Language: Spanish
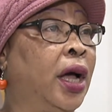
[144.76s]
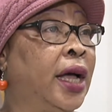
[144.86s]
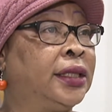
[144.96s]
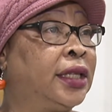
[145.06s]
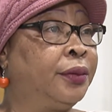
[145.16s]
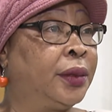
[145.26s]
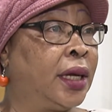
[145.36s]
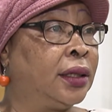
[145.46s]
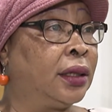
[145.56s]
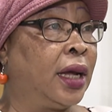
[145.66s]

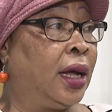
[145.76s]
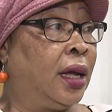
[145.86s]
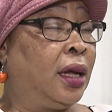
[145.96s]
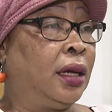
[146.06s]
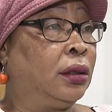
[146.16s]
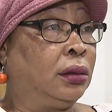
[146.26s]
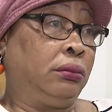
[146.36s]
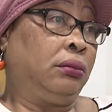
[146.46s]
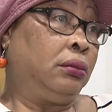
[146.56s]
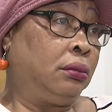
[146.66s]
aceptan
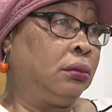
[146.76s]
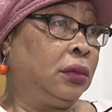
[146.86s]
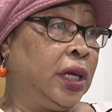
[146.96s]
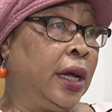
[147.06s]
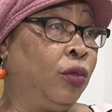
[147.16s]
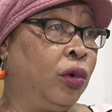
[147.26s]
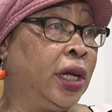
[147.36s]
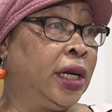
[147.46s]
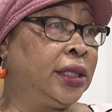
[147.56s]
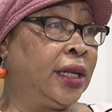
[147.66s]
las
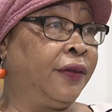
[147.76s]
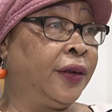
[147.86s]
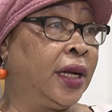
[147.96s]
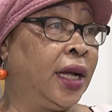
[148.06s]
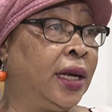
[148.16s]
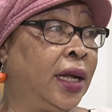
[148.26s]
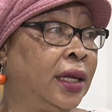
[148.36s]
mujeres africanas.